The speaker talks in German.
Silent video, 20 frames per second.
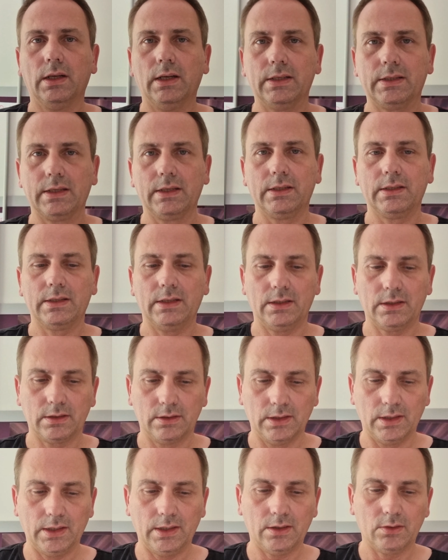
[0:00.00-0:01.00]
hat sie
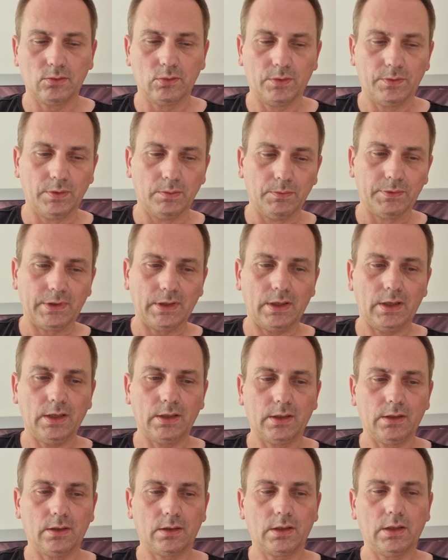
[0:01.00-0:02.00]
gesagt, naja, gut fünf
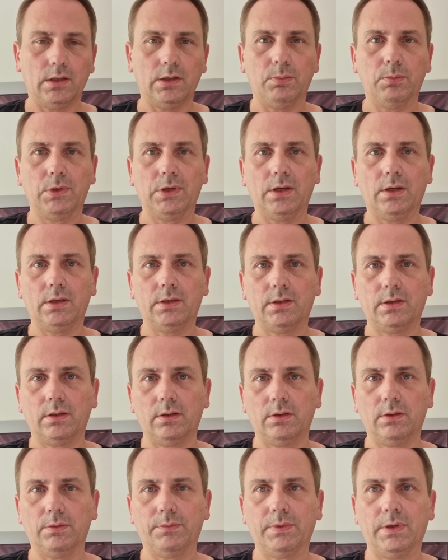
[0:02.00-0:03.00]
Tage, dann kann ich mich halt
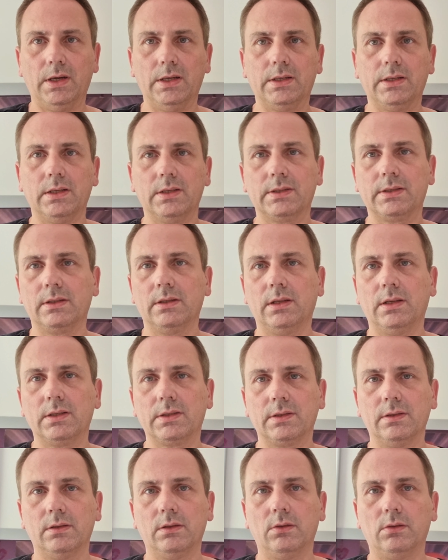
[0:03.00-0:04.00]
äh, freitesten
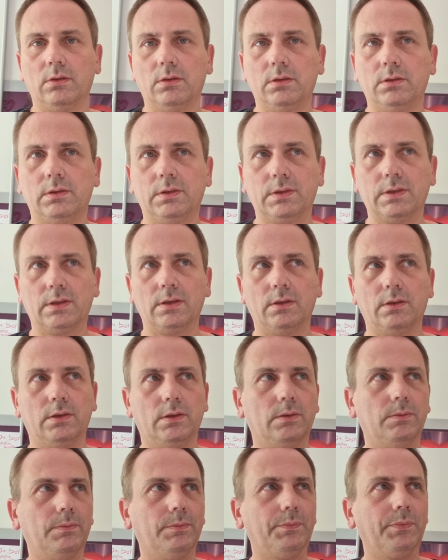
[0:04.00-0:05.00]
lassen und
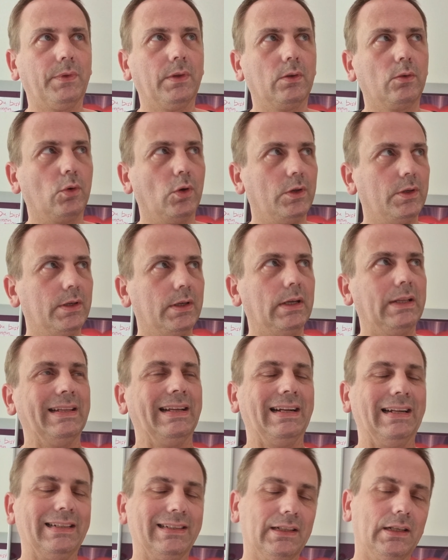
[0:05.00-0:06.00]
ähm, könnte
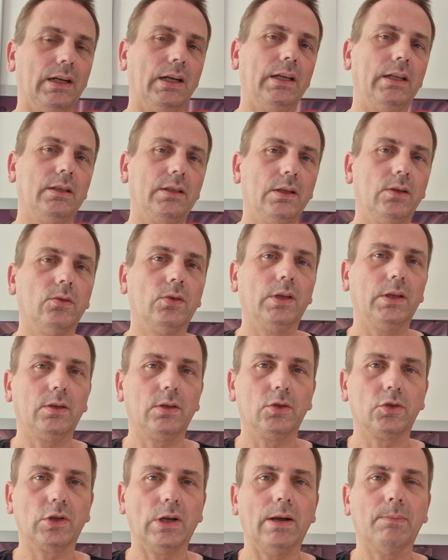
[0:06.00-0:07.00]
dann halt rein
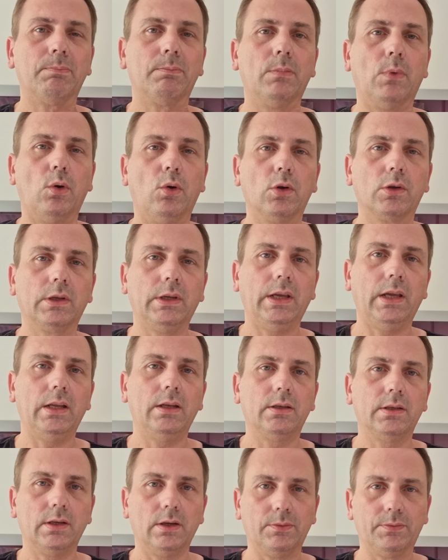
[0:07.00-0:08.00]
theoretisch ab morgen
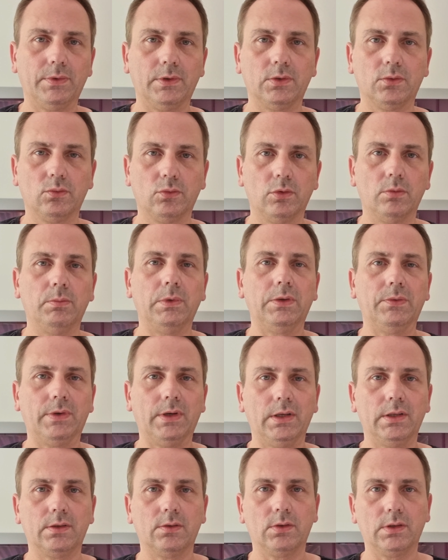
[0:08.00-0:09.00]
jeden Tag versuchen, mich
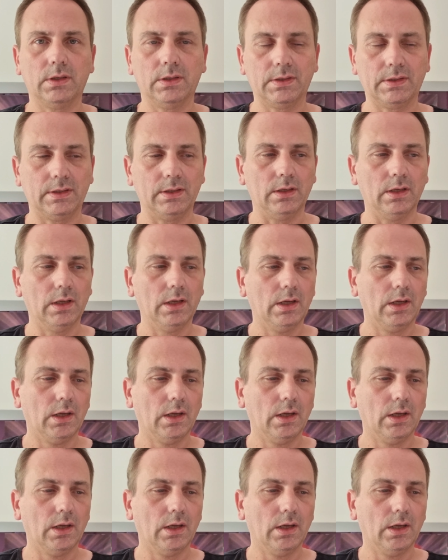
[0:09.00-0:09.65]
freizutesten.